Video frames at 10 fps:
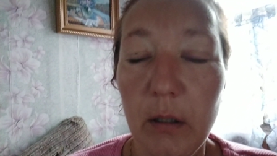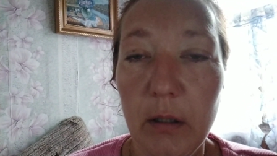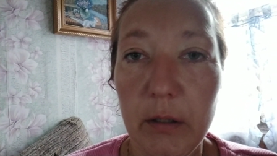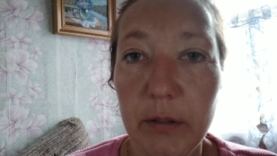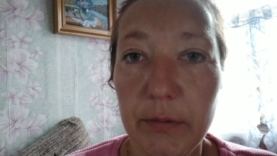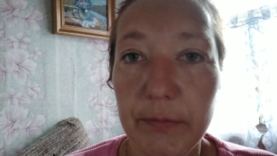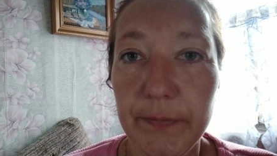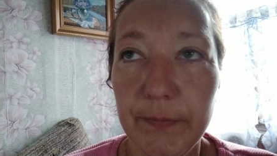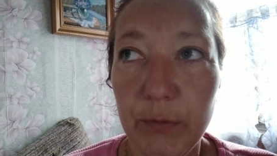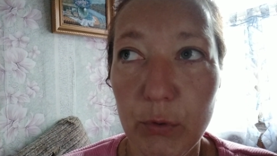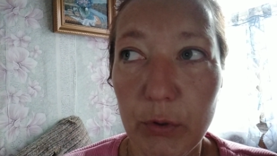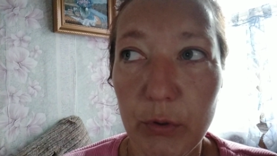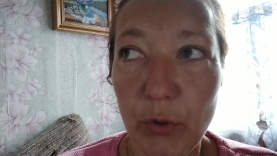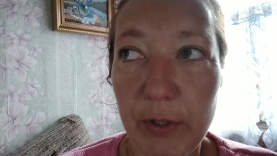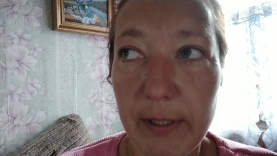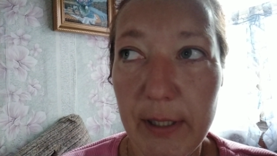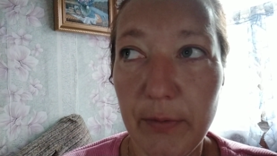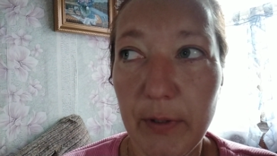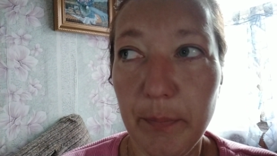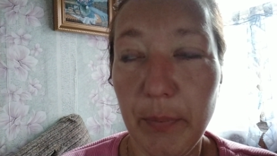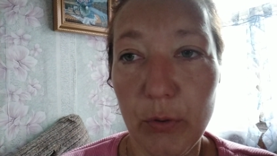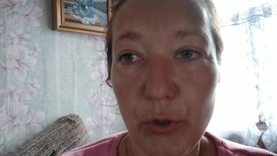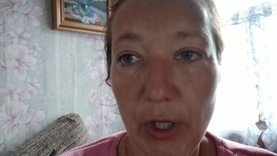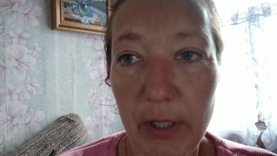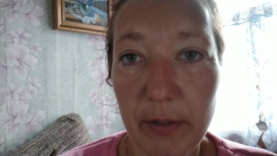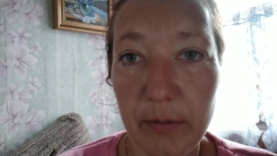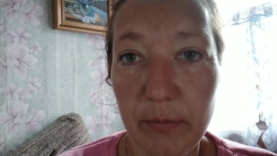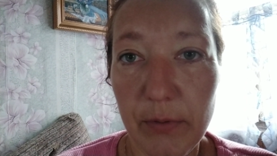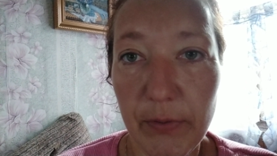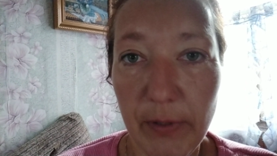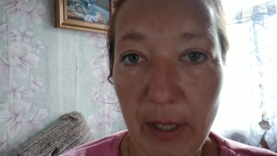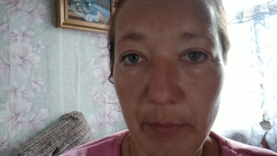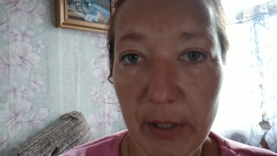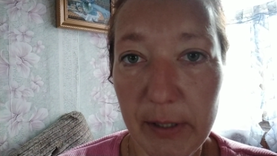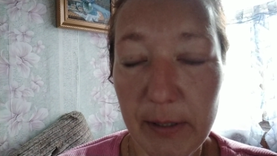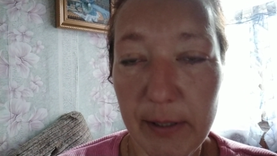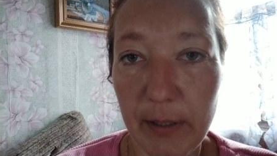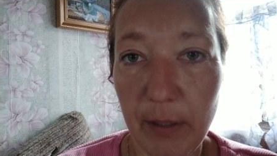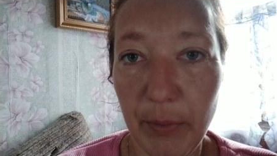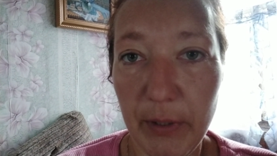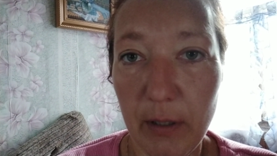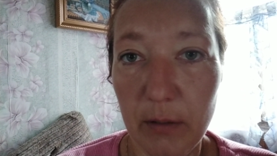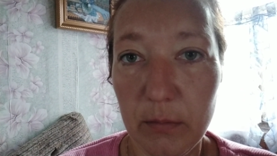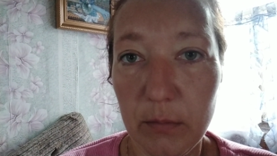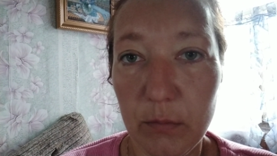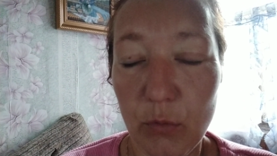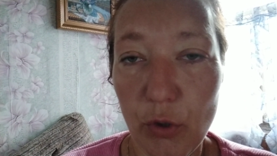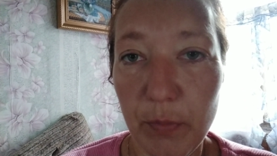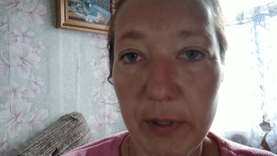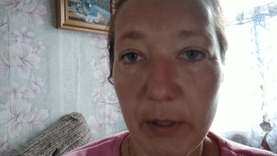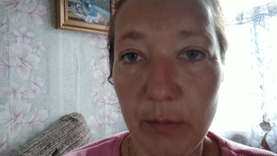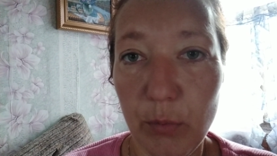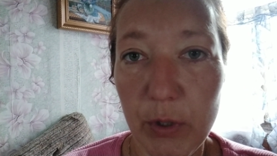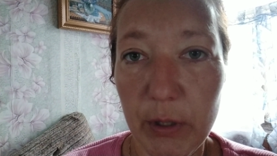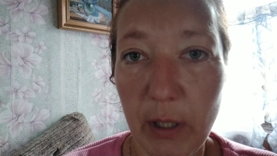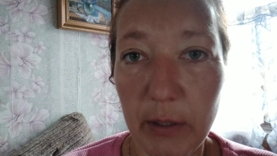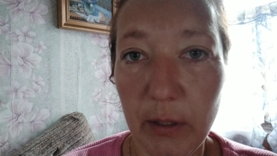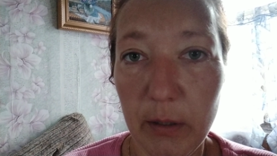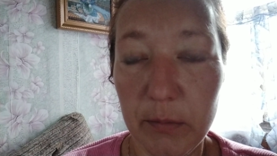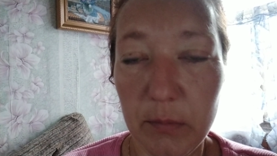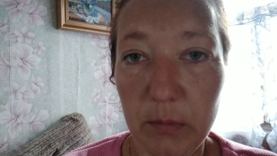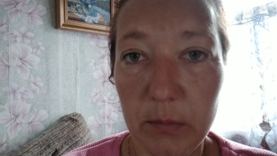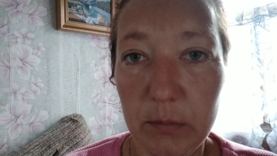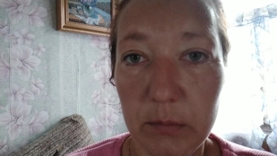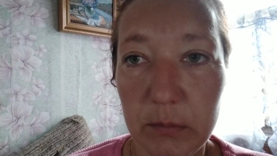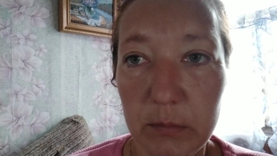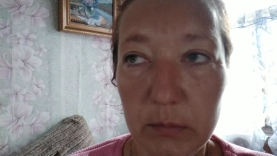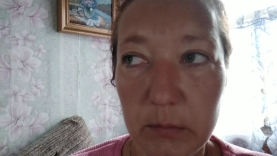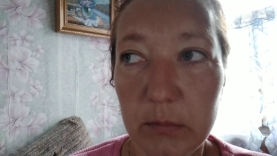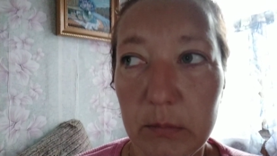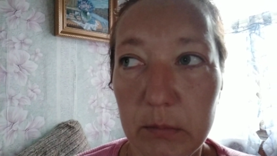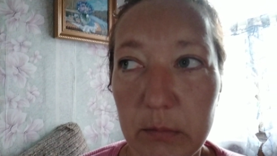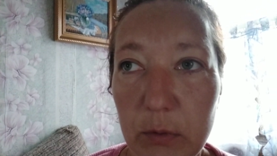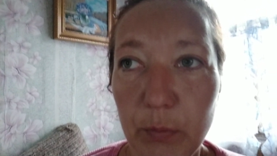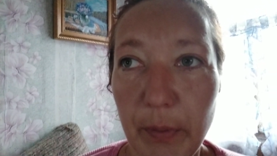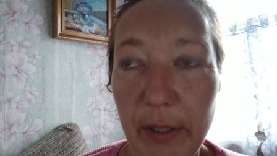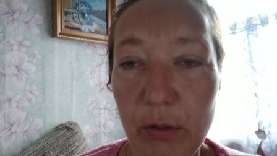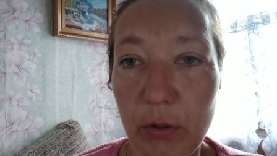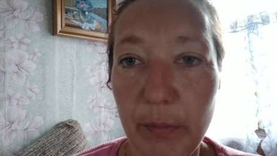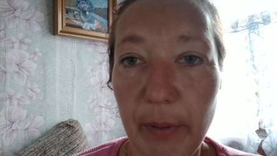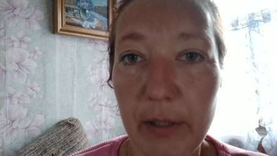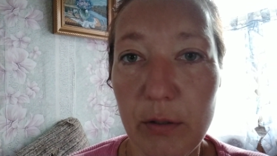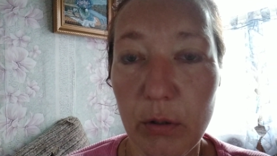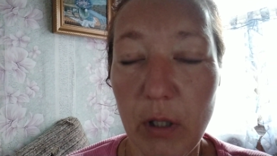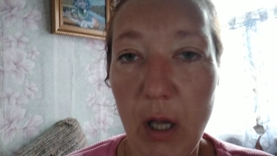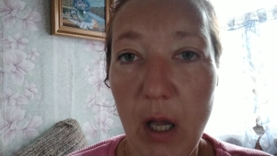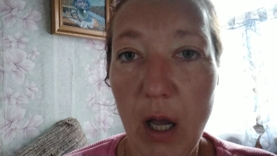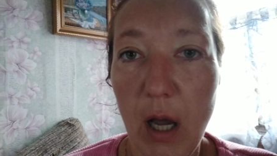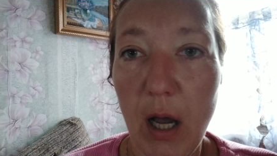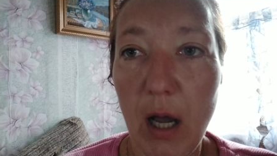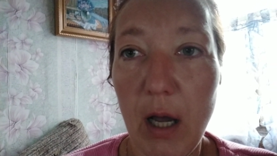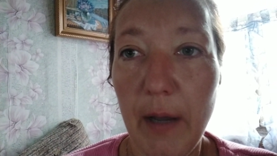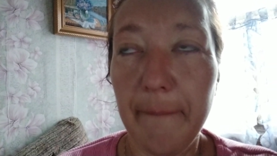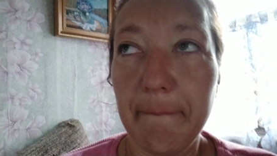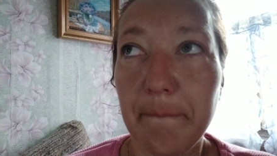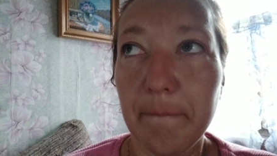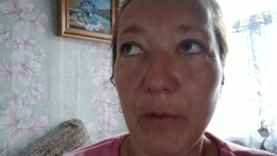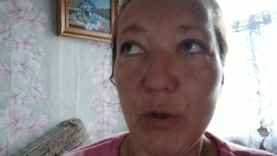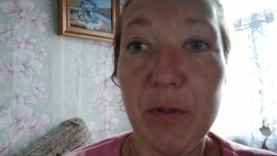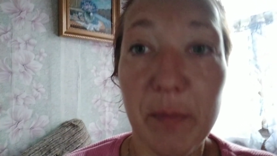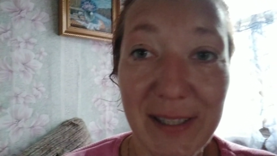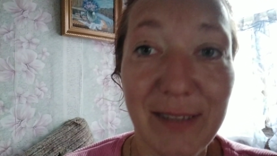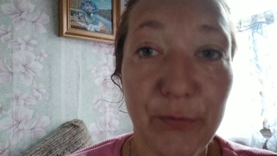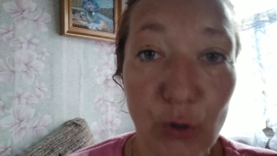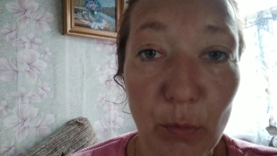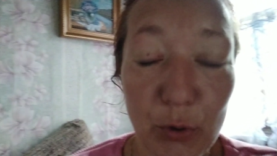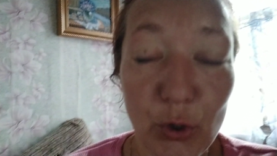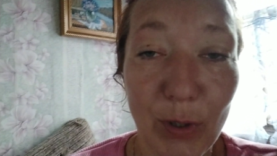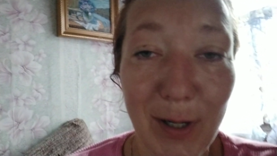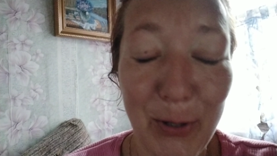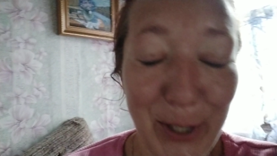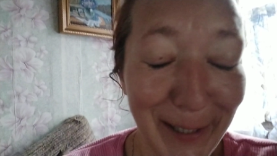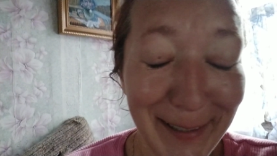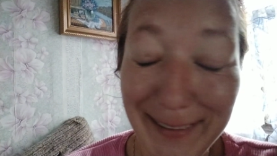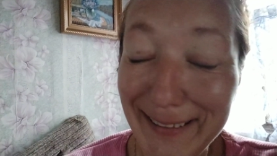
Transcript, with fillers: А, вот, то есть если вы получали в своей местности капитал, может быть, это будет как-то ну, пройдет, не пройдет. А, в общем, смысл в чем, что, короче,